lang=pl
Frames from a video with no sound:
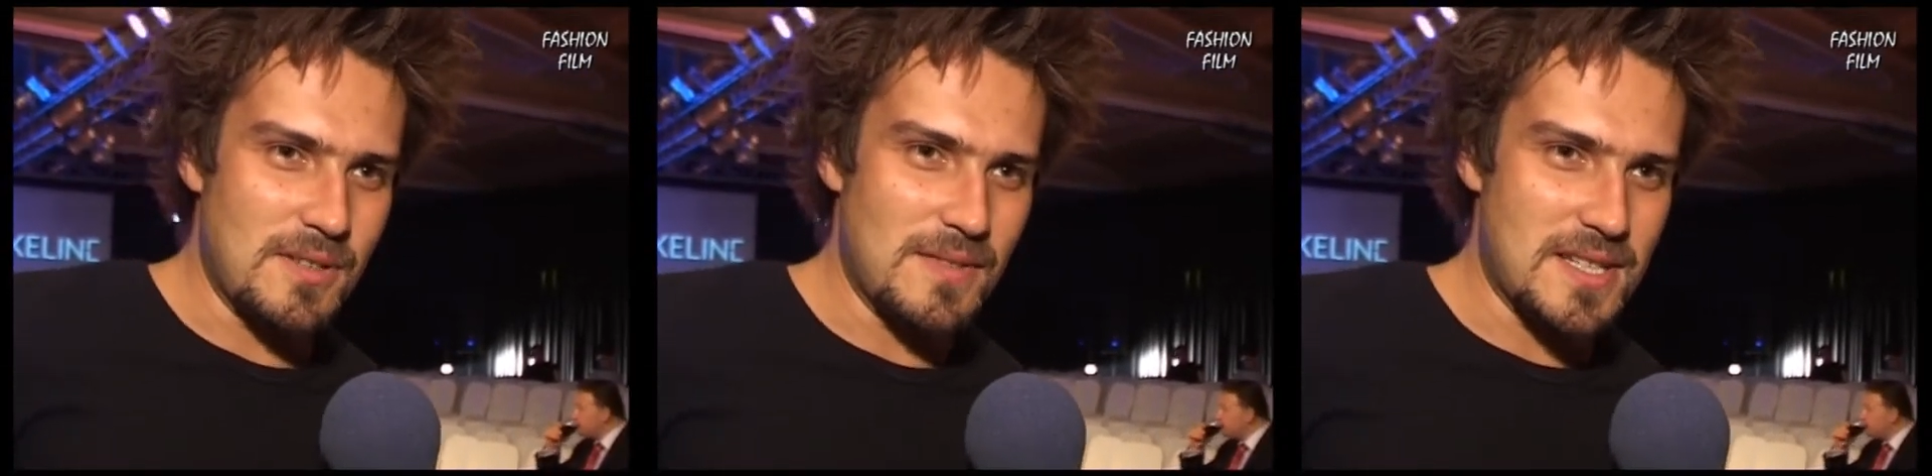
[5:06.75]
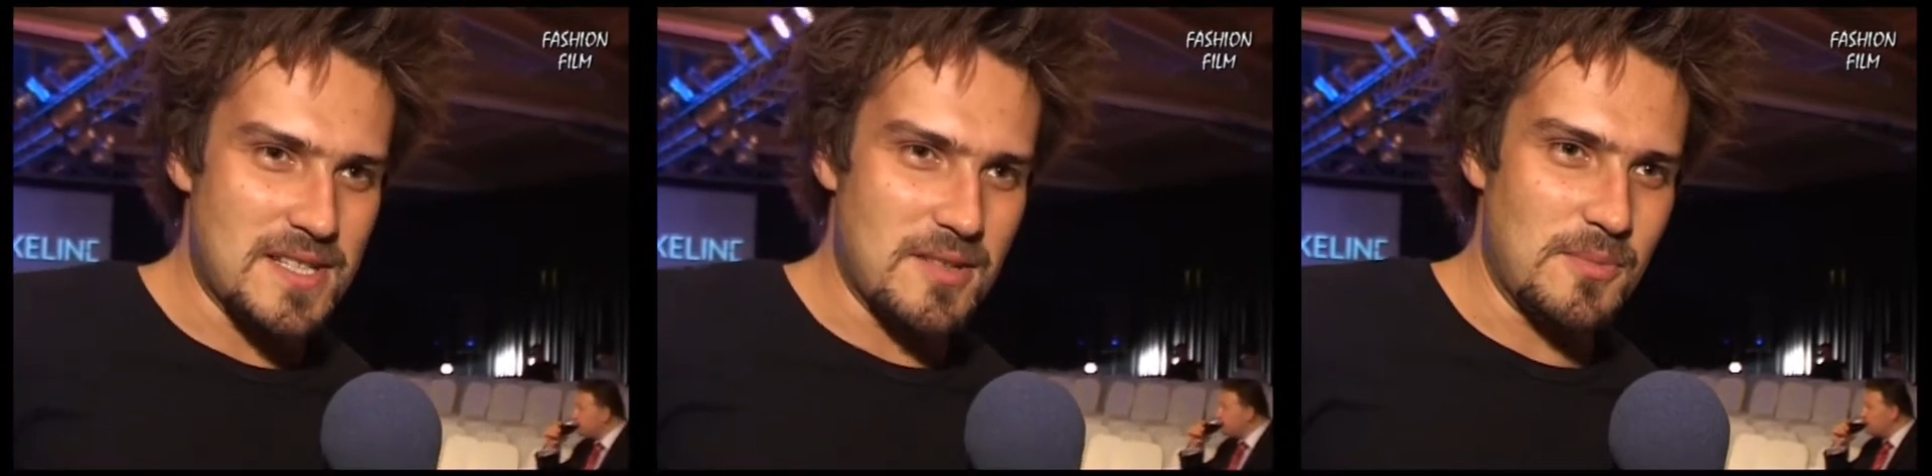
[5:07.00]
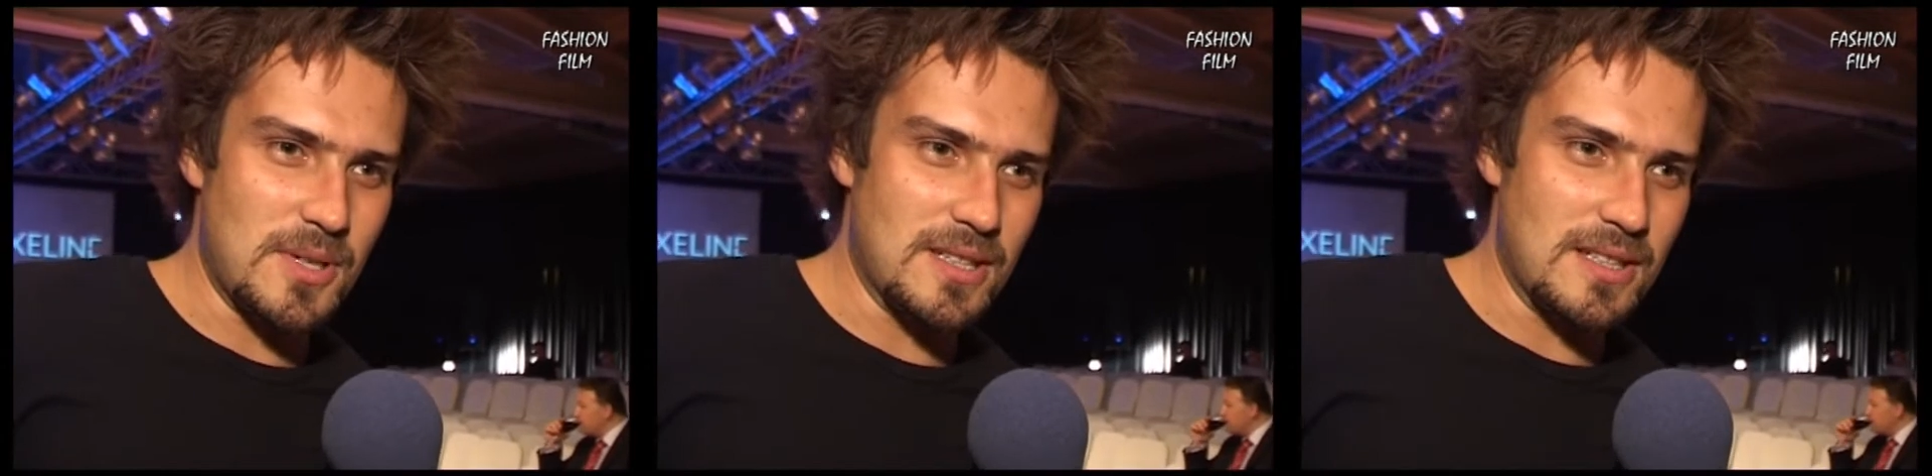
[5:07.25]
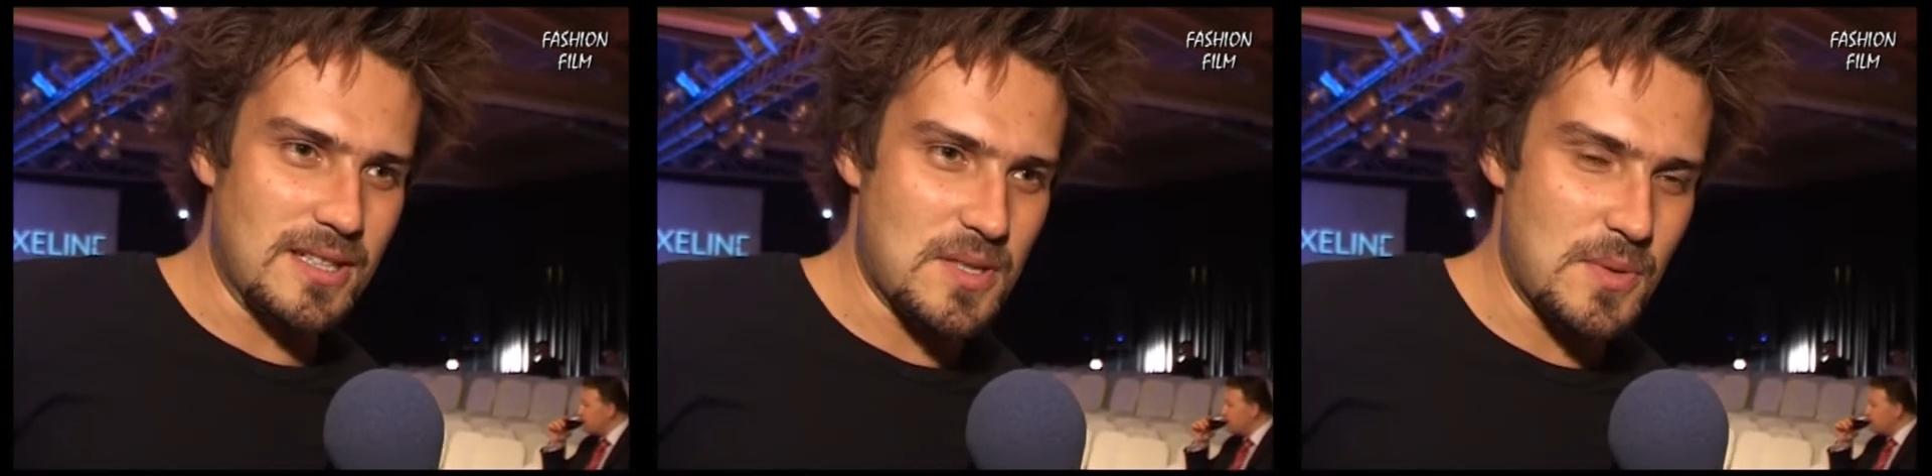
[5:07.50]
ponieważ
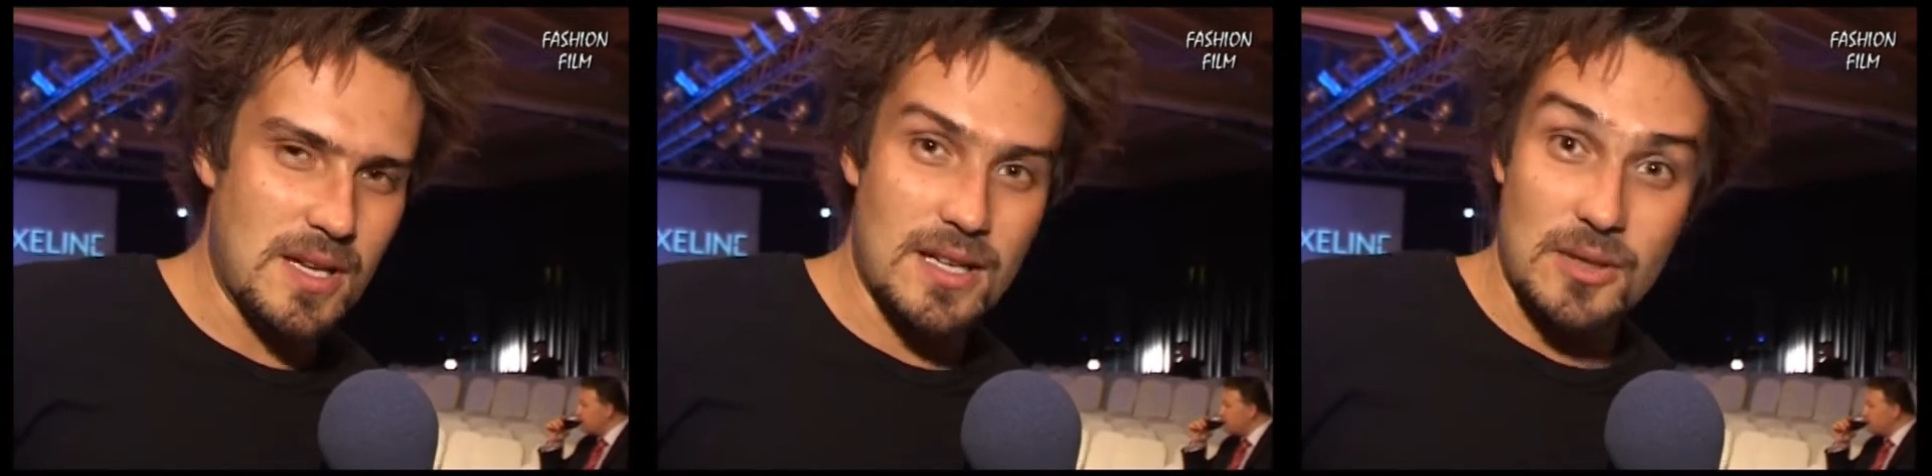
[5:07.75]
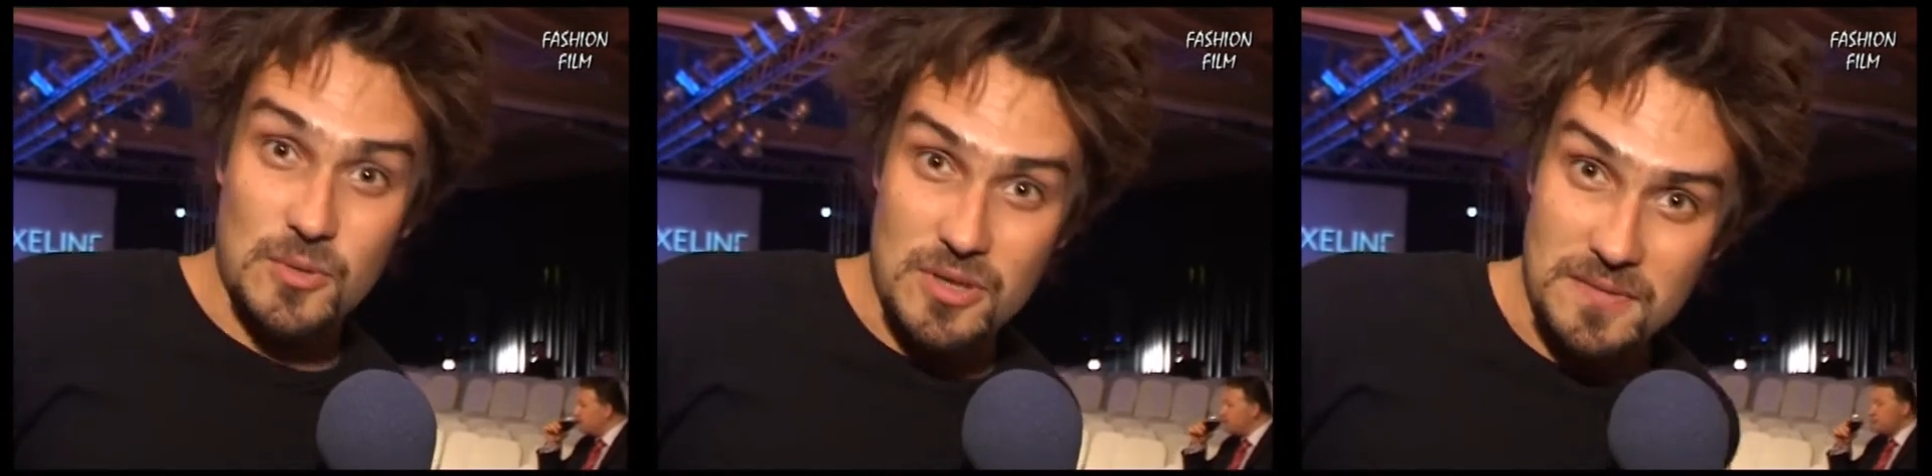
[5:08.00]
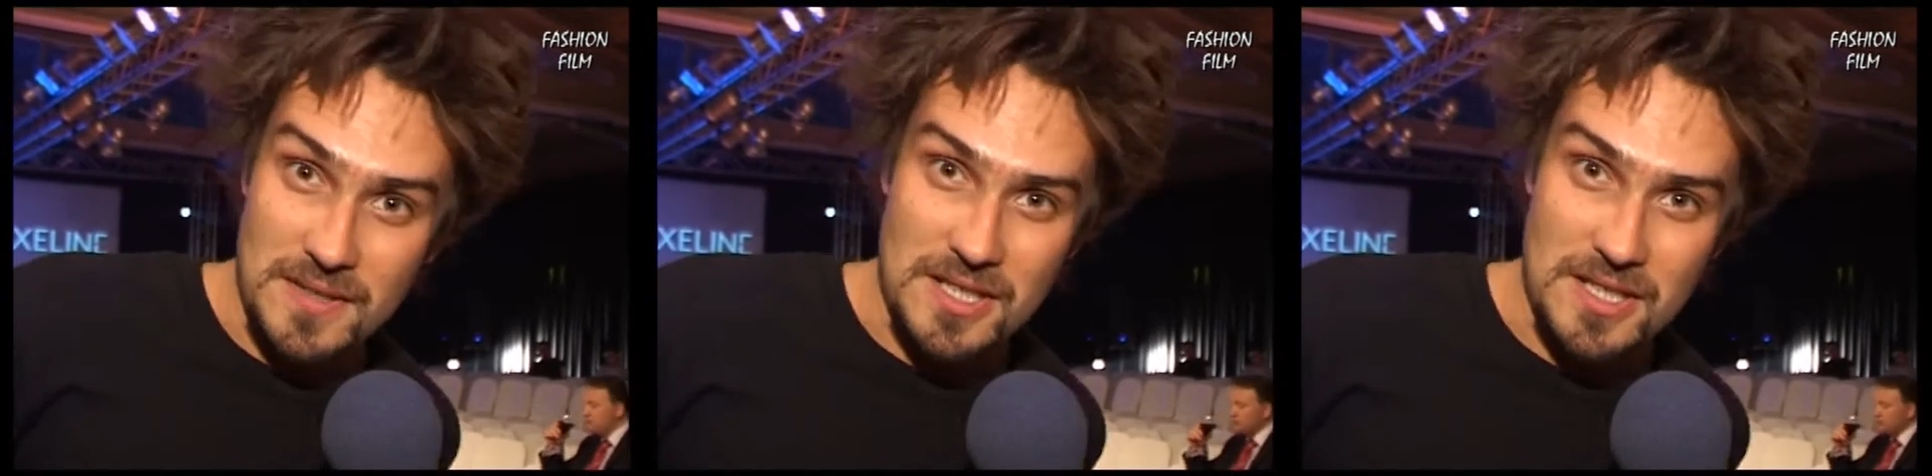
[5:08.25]
zrobiła ta sukienka duże